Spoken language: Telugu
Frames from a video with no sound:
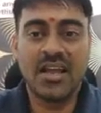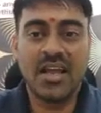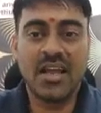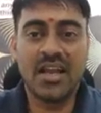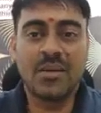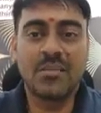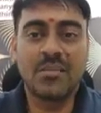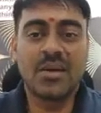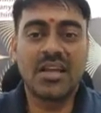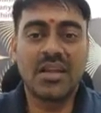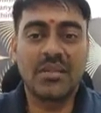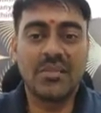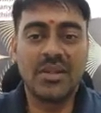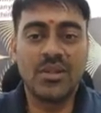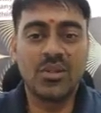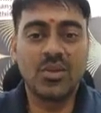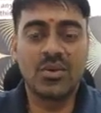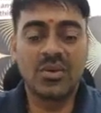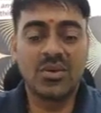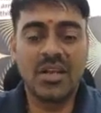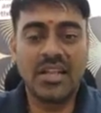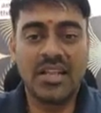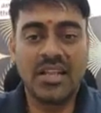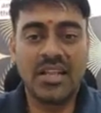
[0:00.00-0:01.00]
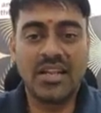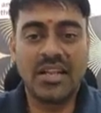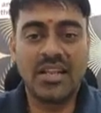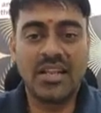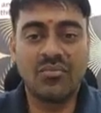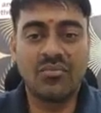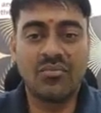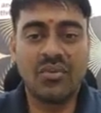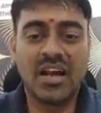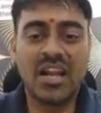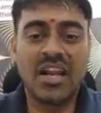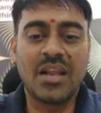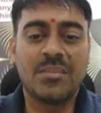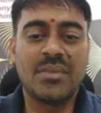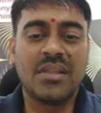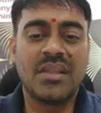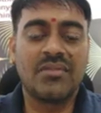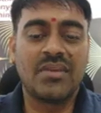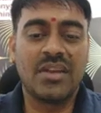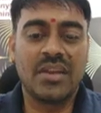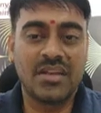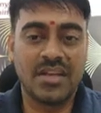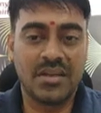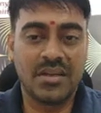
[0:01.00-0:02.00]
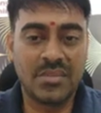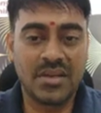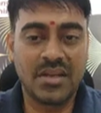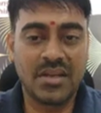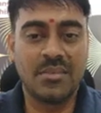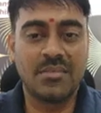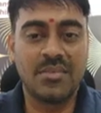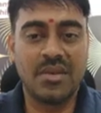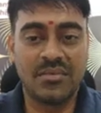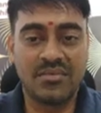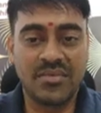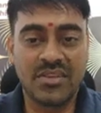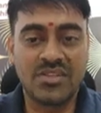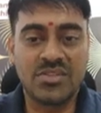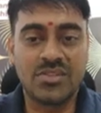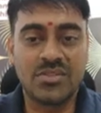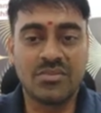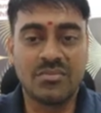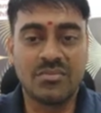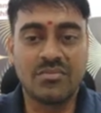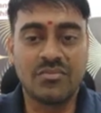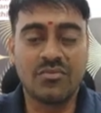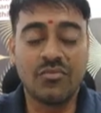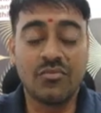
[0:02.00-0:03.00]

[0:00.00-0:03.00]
ఆ నమ్మకం ఎందుకు లేదంటే వాళ్ళ మీద వాళ్ళకి నమ్మకం లేదు ఫస్ట్